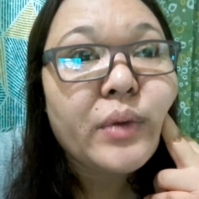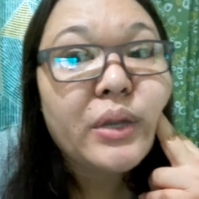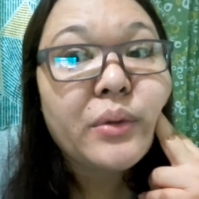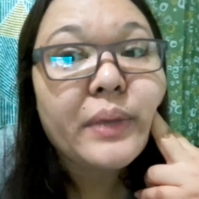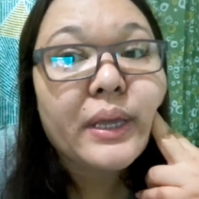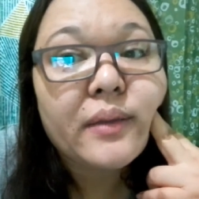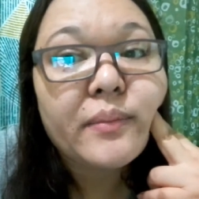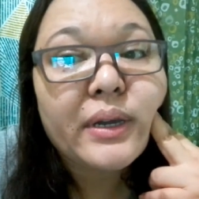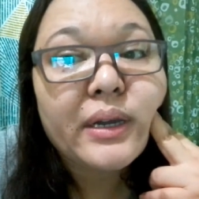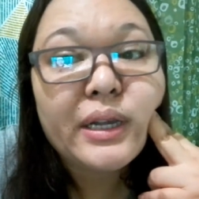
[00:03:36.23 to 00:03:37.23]
1 week,
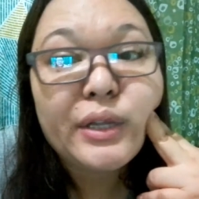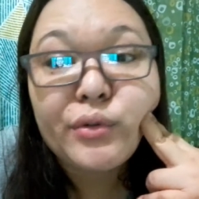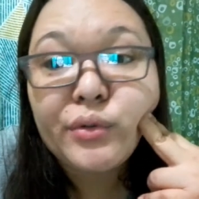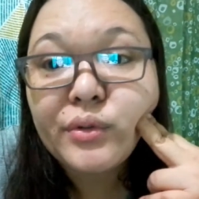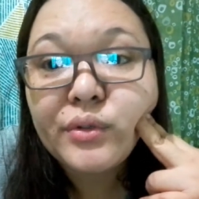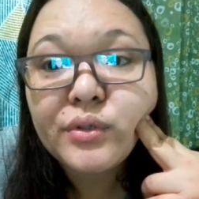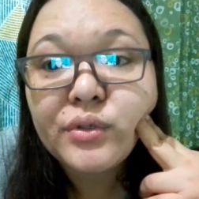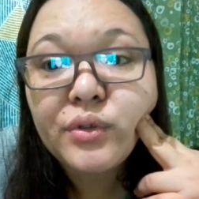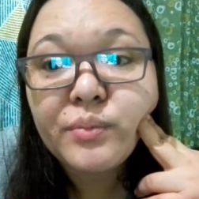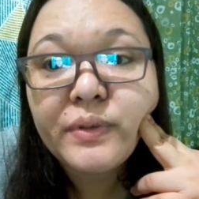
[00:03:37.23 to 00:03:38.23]
mga ganon.
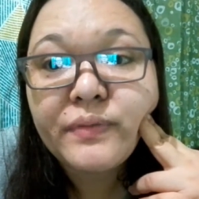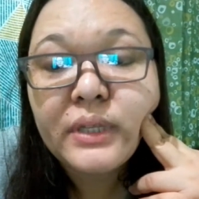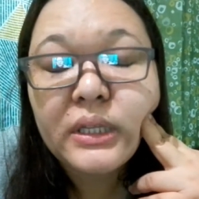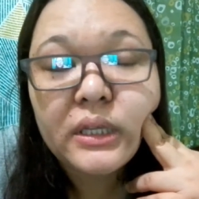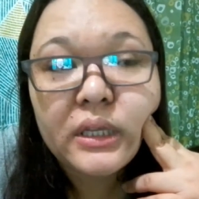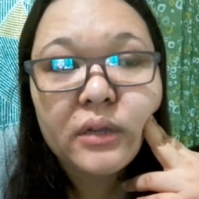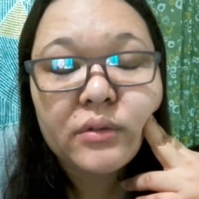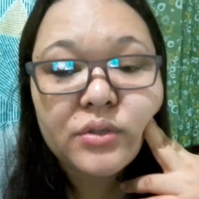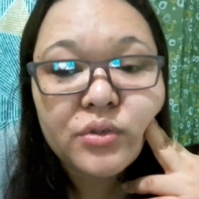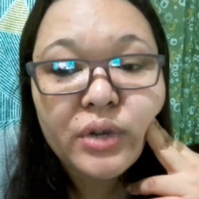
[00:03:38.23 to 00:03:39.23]
So, yung 15
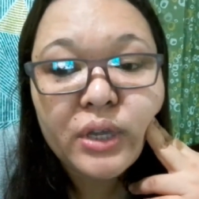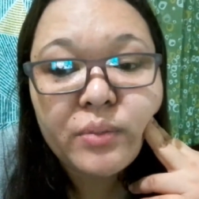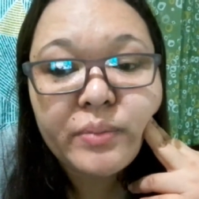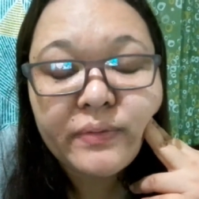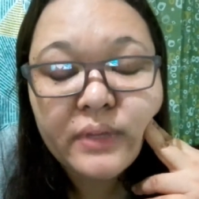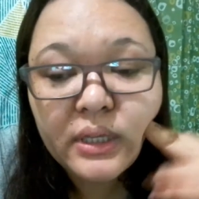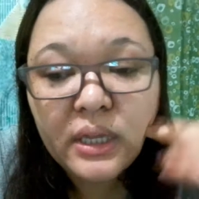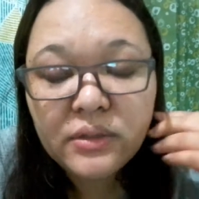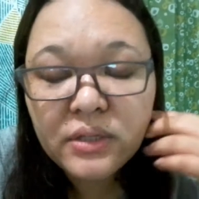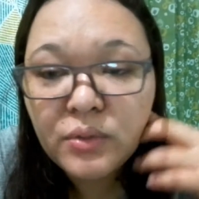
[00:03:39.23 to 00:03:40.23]
kilos. So, ngayon, 15
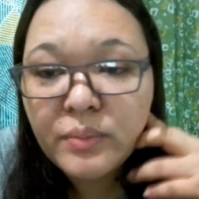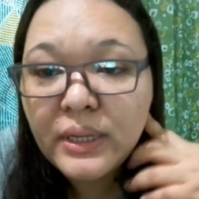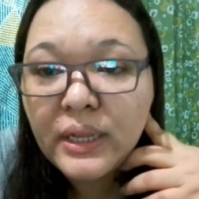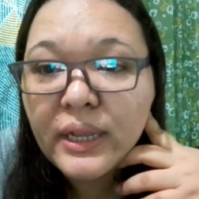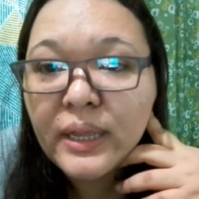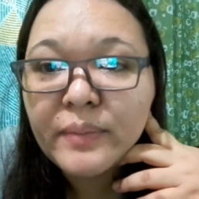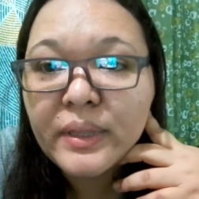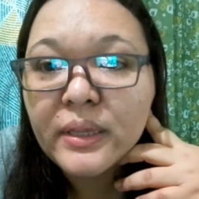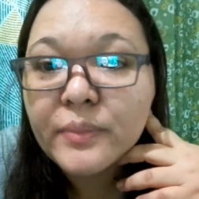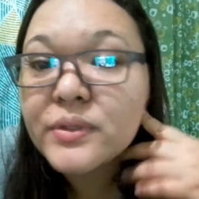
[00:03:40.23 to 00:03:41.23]
kilos din yung binili
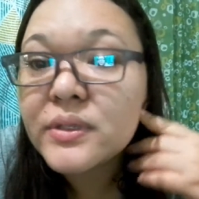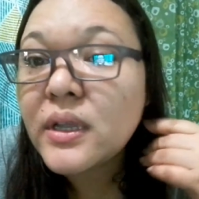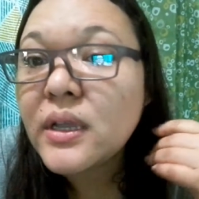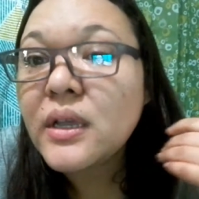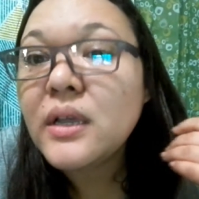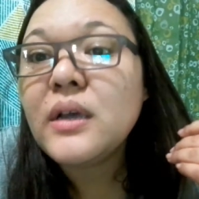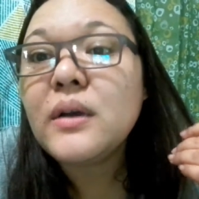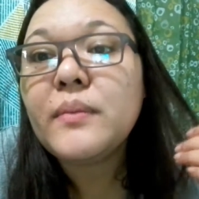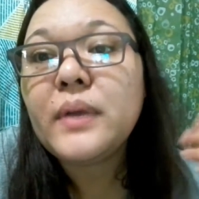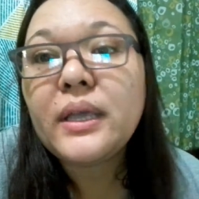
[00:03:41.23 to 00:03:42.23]
namin. Tapos,
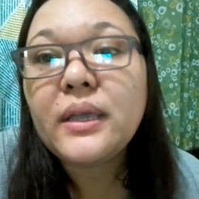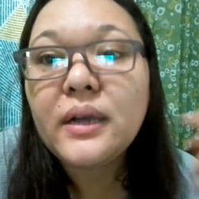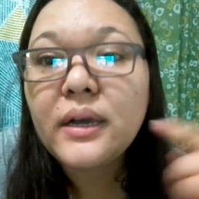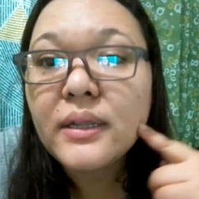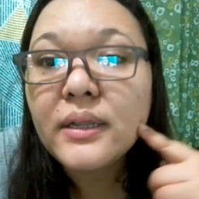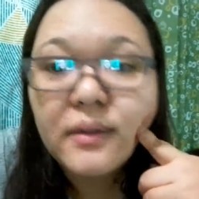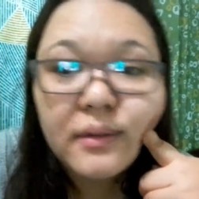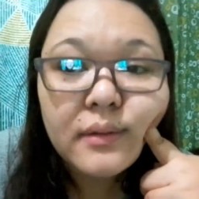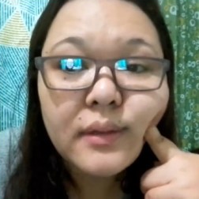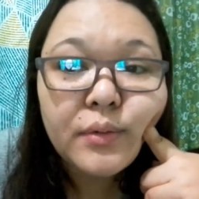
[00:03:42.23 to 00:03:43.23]
my God,
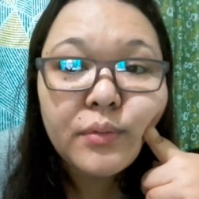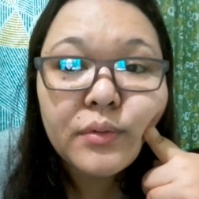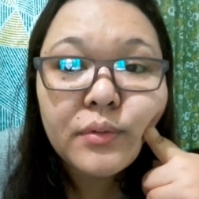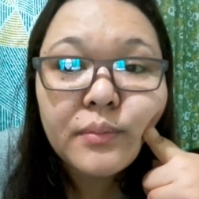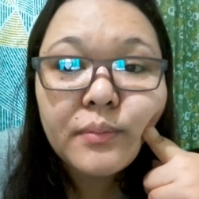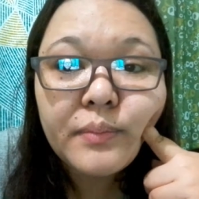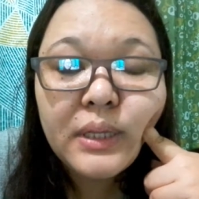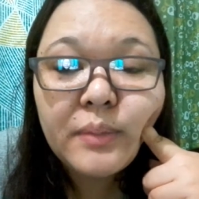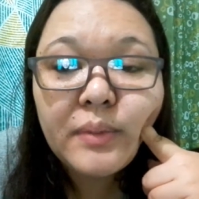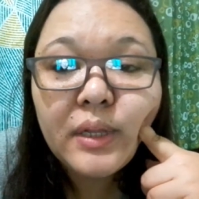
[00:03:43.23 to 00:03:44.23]
yung
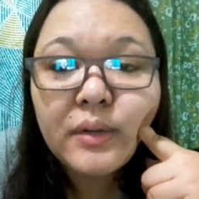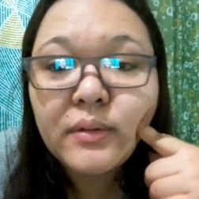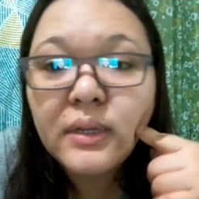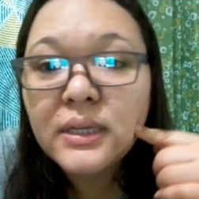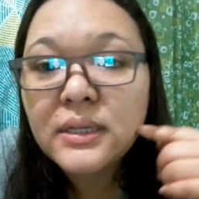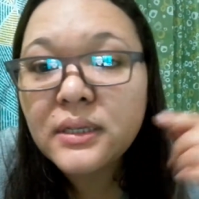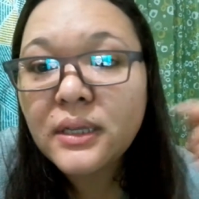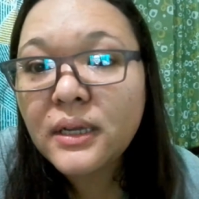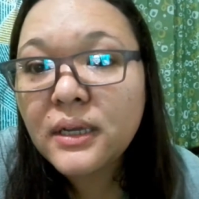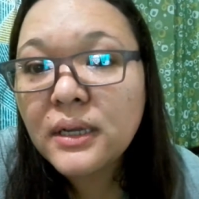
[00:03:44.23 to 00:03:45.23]
binibili ko na,
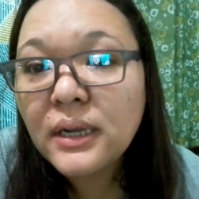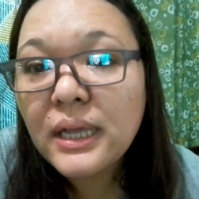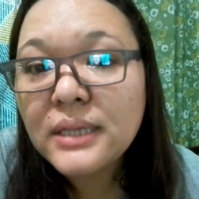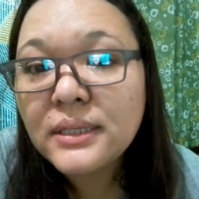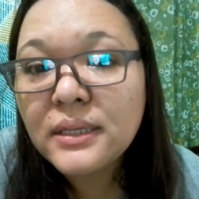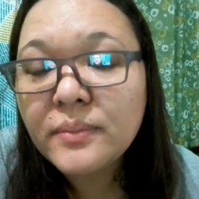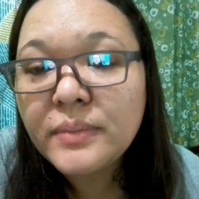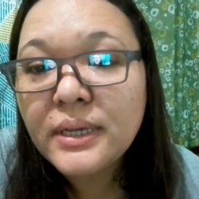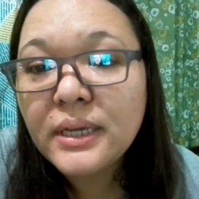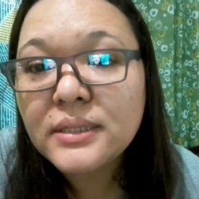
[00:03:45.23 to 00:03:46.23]
na klase ng
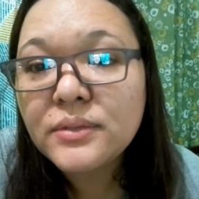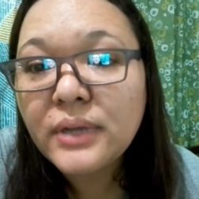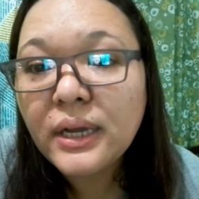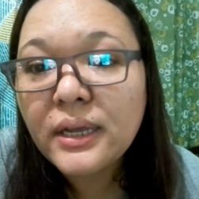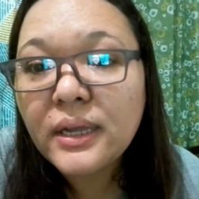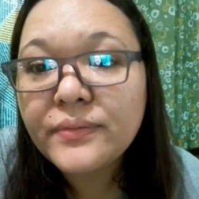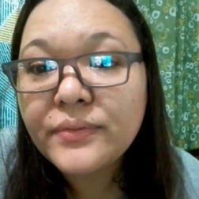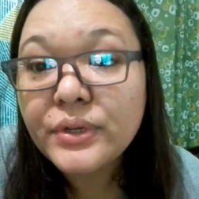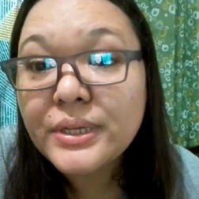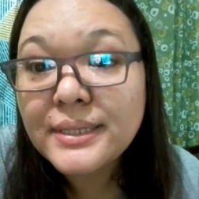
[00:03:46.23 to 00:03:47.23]
bigas, nung nakaraan
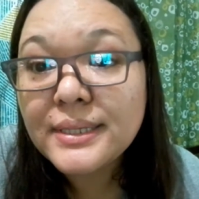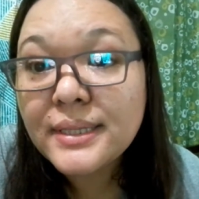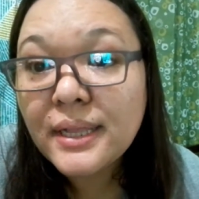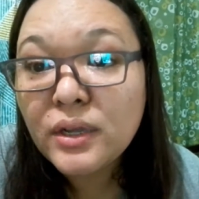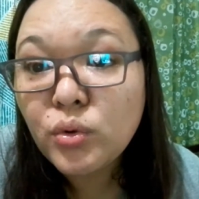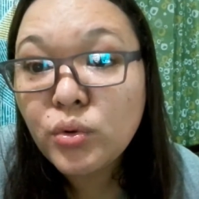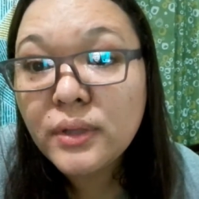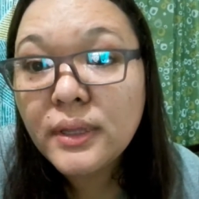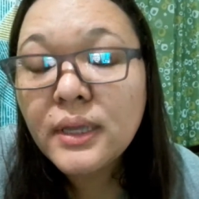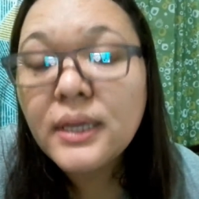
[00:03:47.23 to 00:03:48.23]
46 lang yun.